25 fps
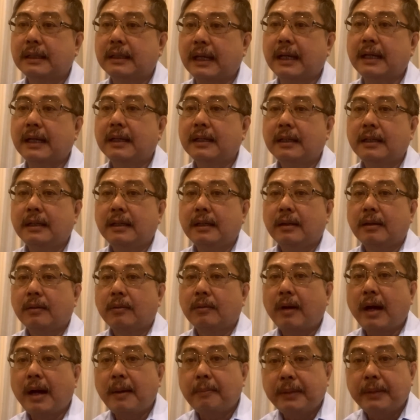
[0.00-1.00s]
นะ
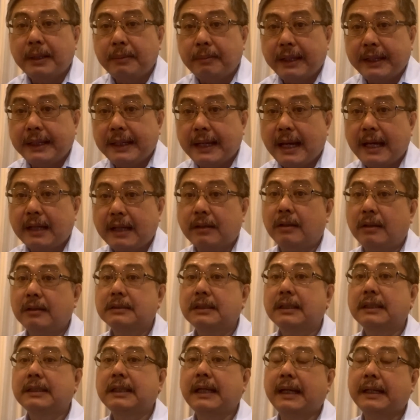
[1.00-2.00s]
ความเป็นไปได้ของ
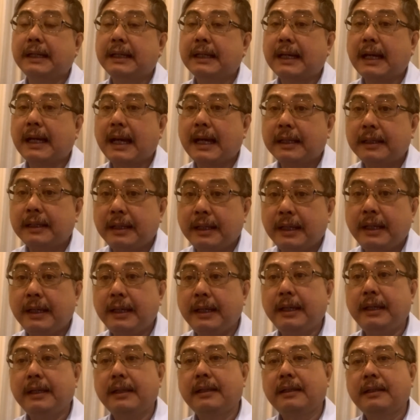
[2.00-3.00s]
สถานการณ์
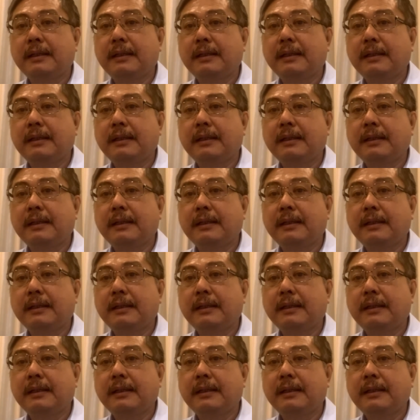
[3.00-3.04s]
นี้